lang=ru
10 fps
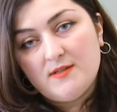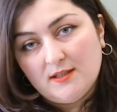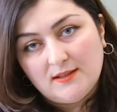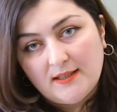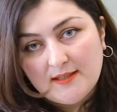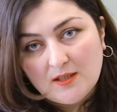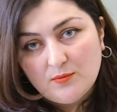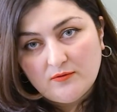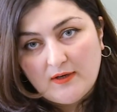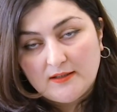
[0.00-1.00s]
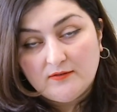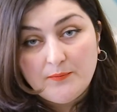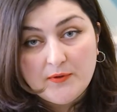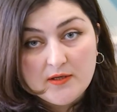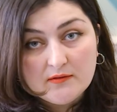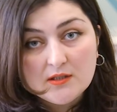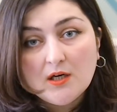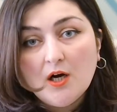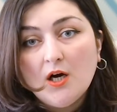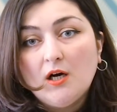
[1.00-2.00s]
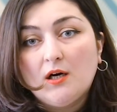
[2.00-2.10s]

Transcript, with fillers: не всегда так бывает. Во-первых,